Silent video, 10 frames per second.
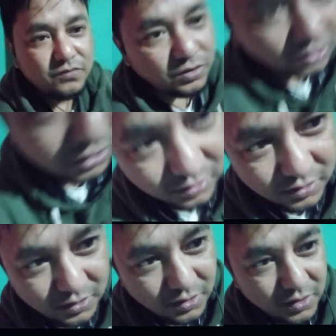फॉर ऑल
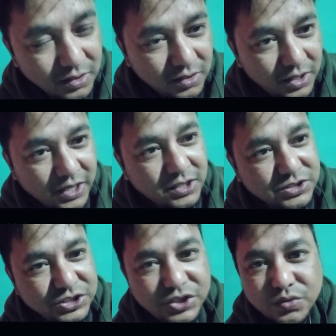एक
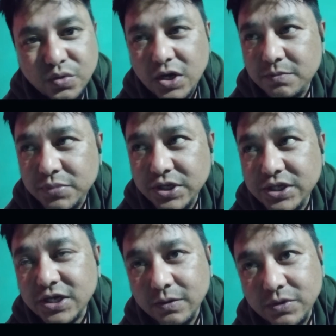सी ओ
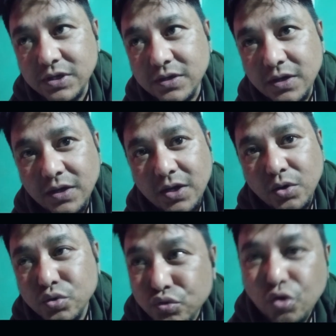कंपनी का भी
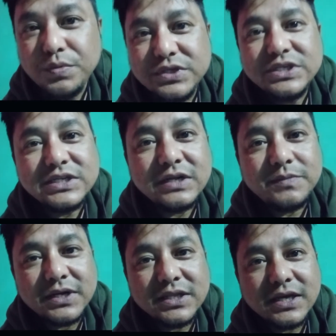उसको भी सीखना
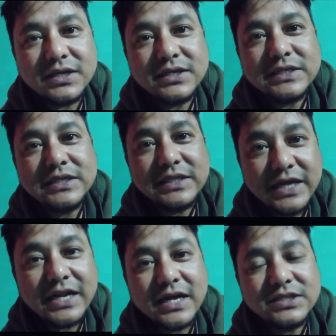पड़ता है
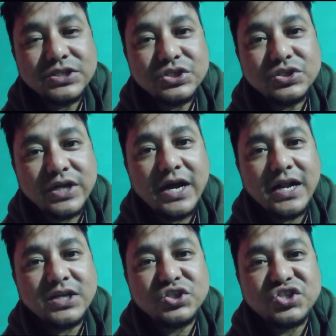नया नया चीज नए
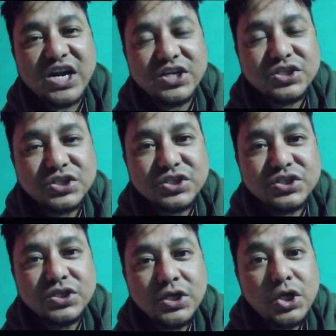नए
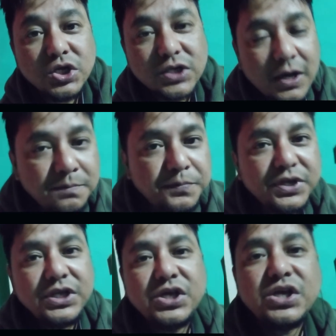स्ट्रैटेजीज
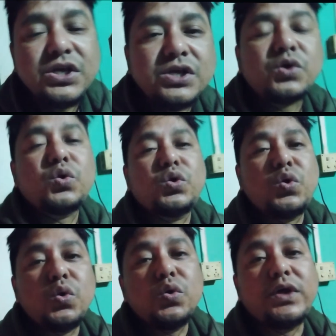कंपनी
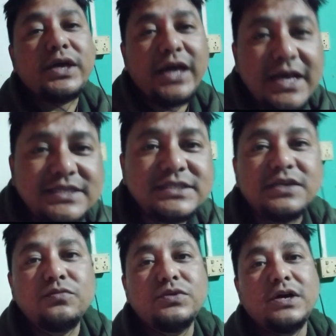को
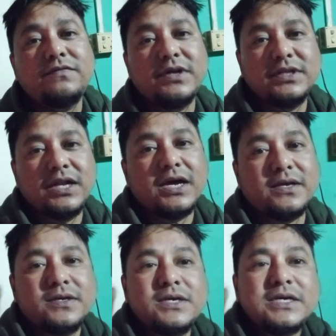कैसे मुनाफा दिलाए